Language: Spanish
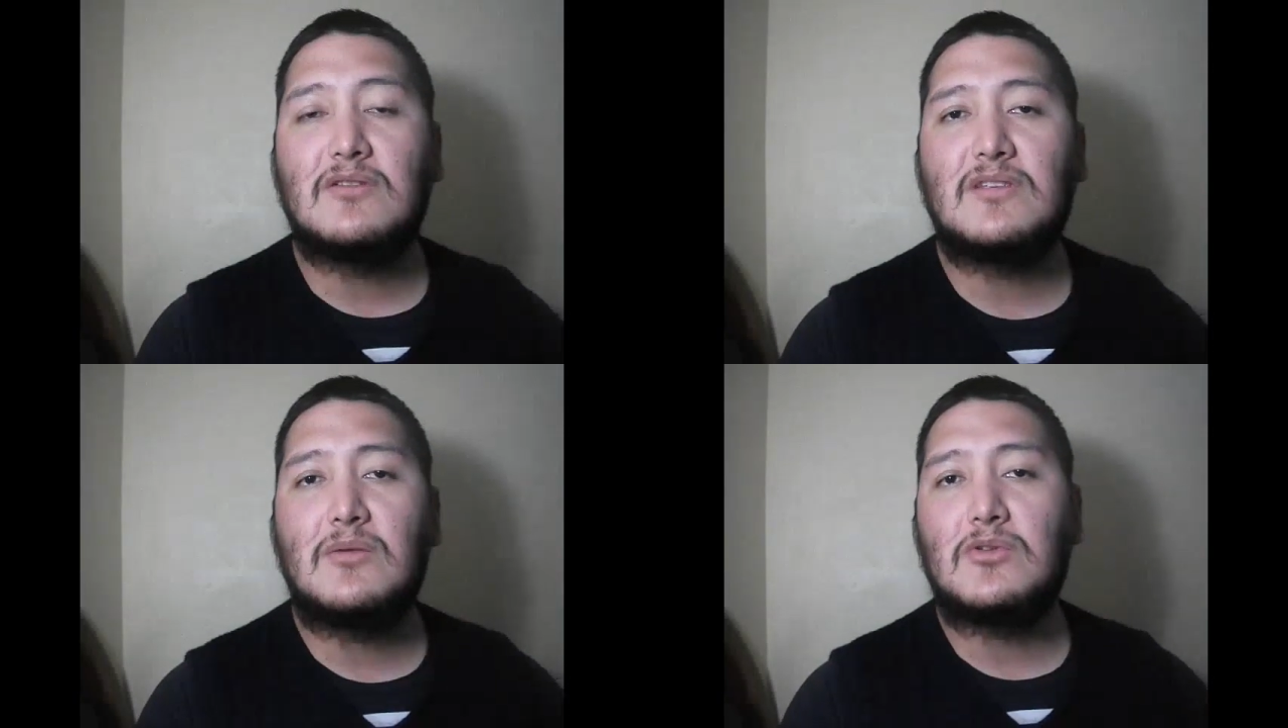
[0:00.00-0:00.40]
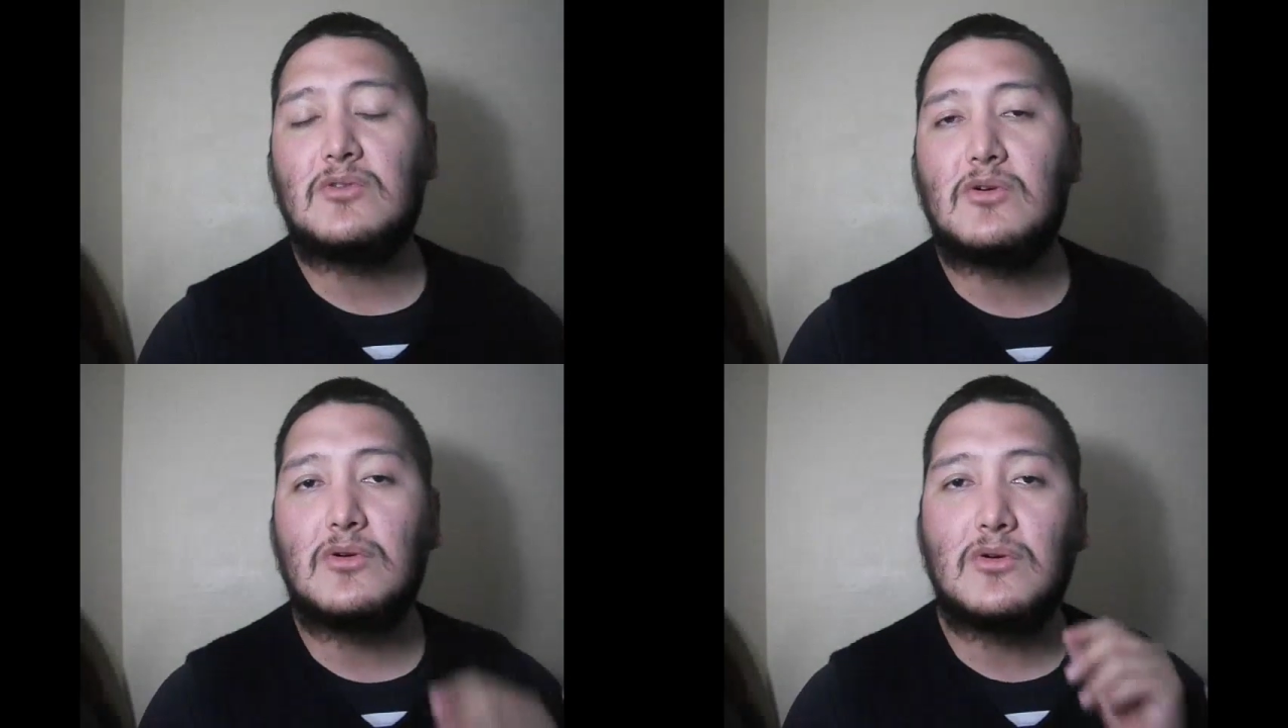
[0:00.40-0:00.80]
Ese
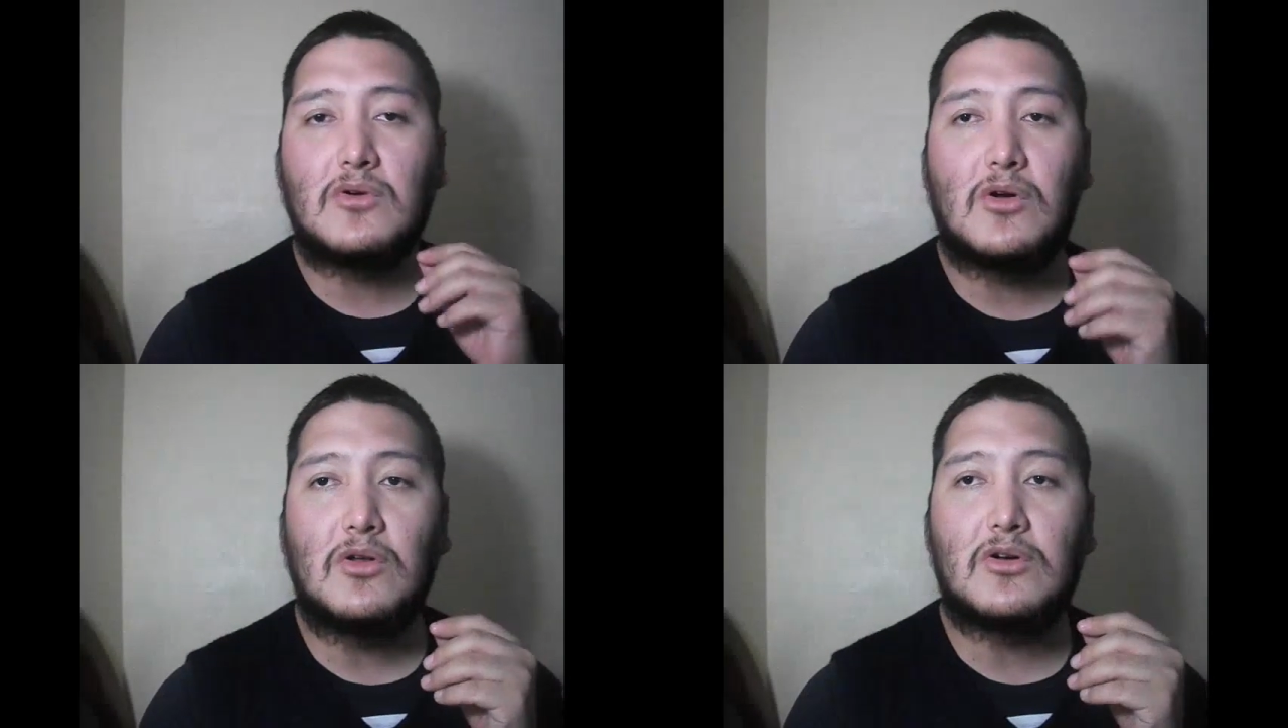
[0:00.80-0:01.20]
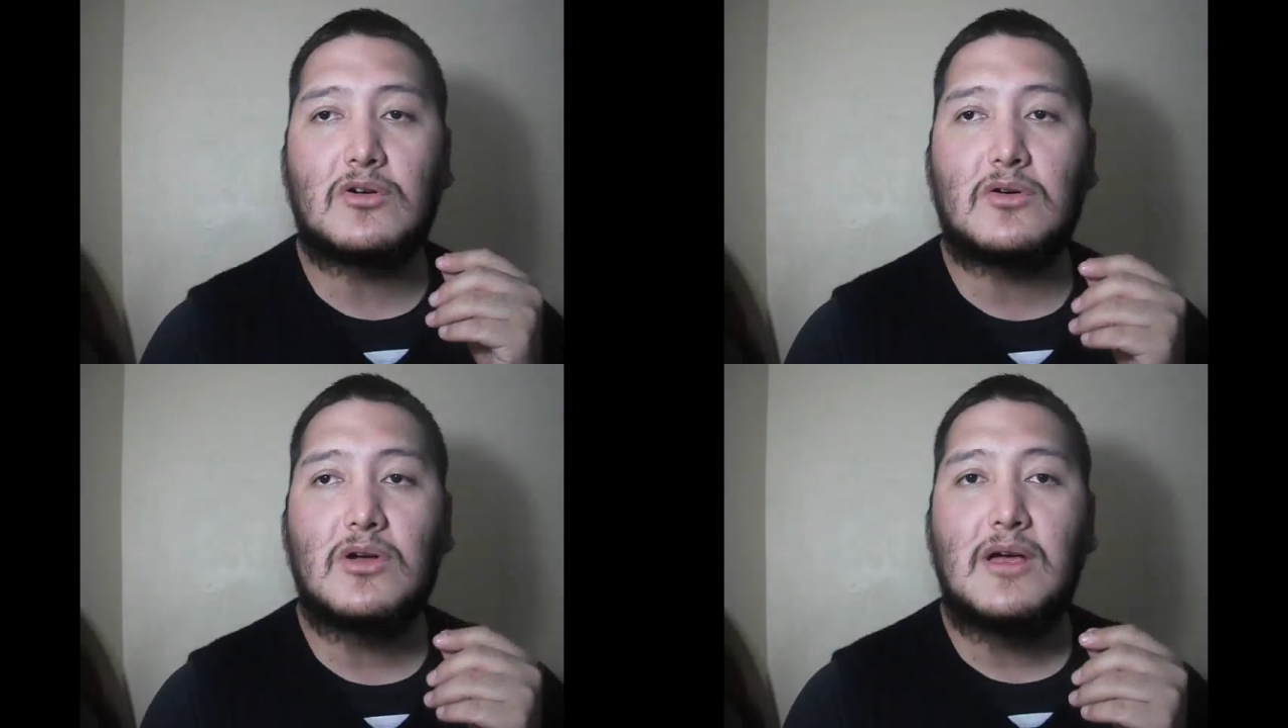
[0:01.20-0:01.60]
botón
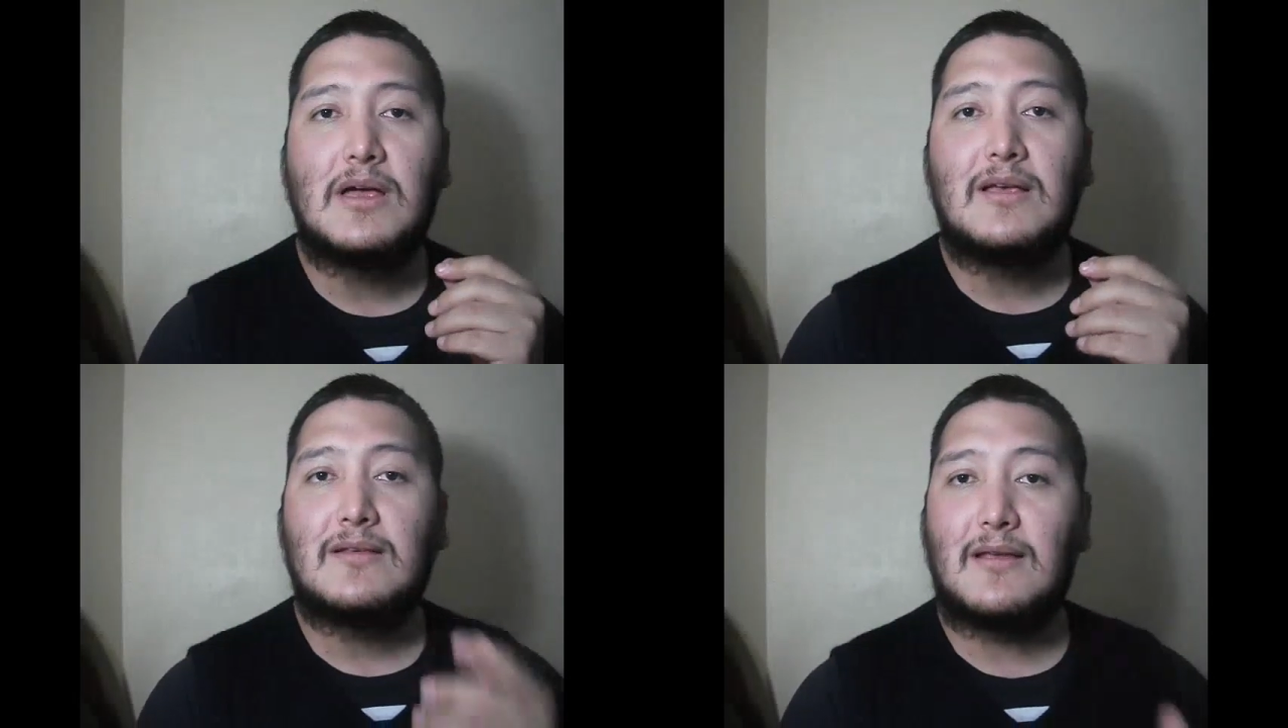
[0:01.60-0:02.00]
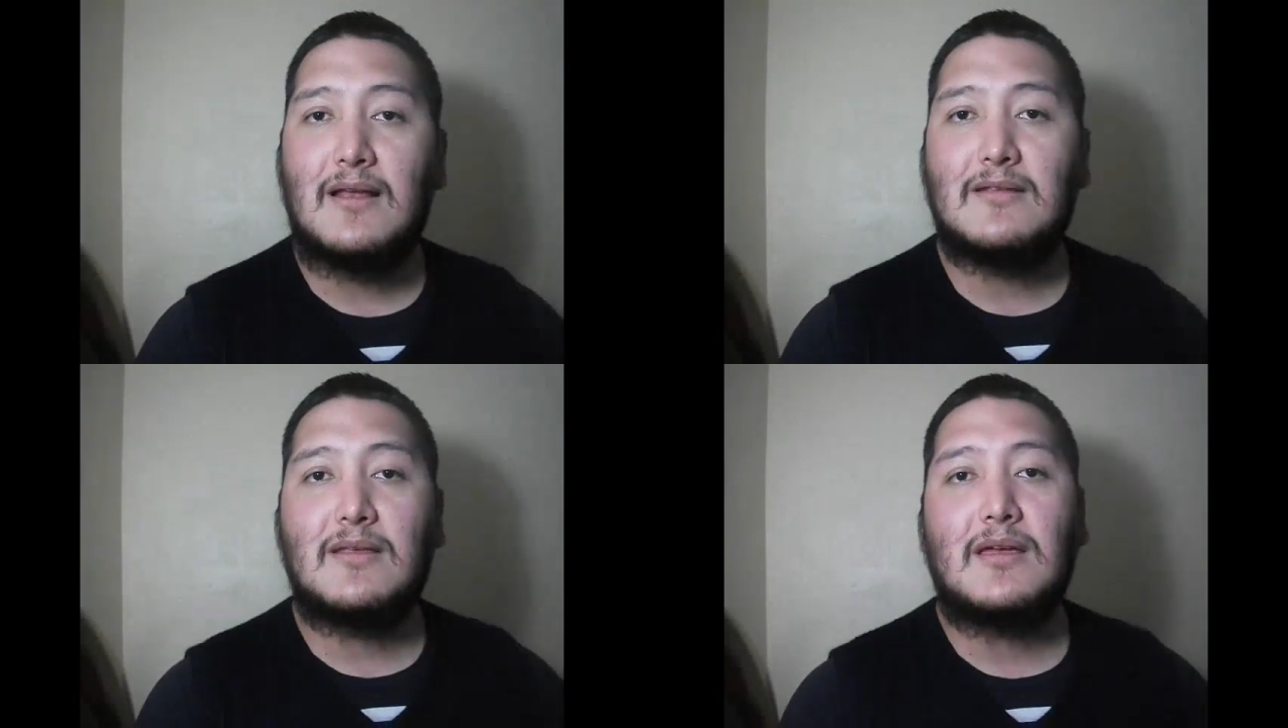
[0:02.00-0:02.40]
color
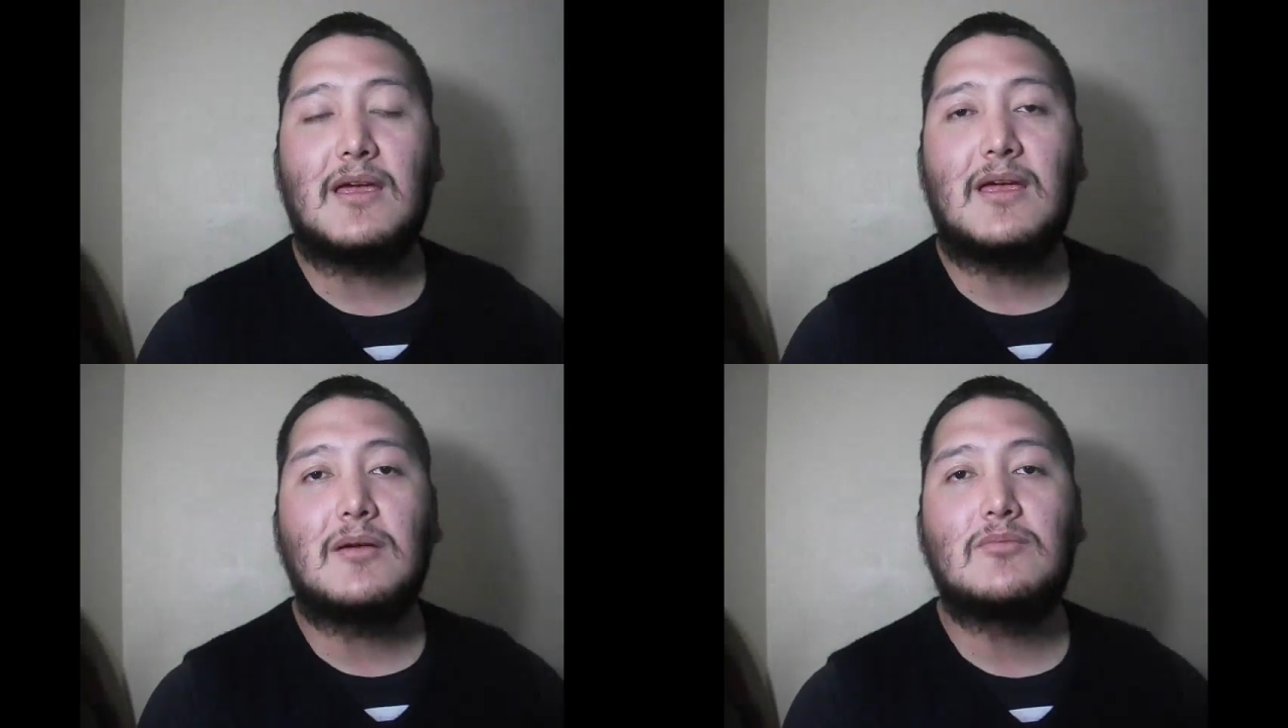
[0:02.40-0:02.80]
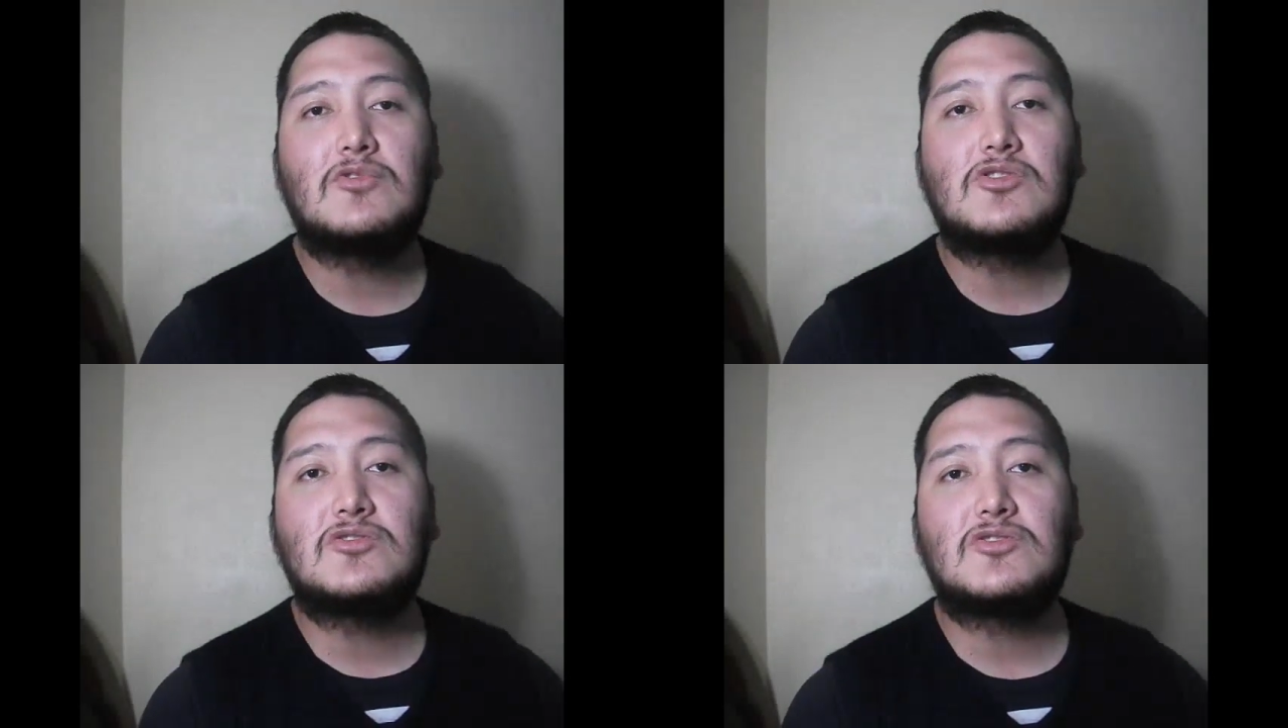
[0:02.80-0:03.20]
celeste que
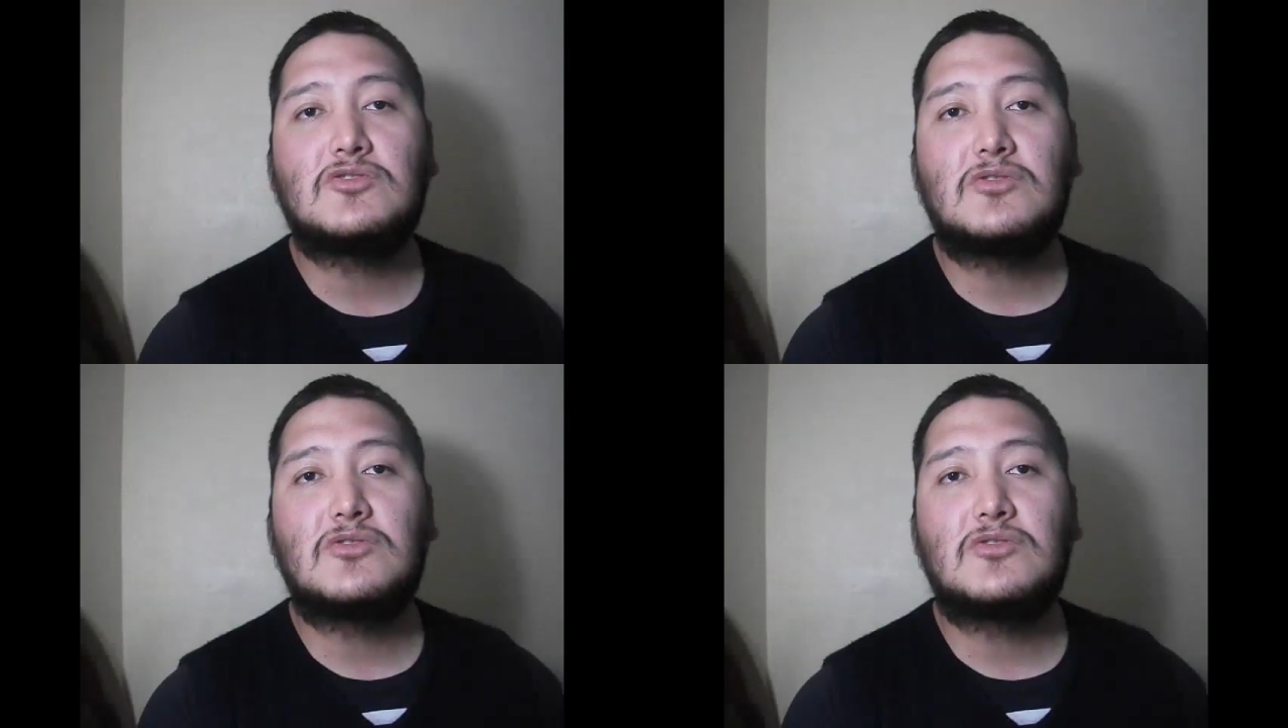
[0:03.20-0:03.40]
muchos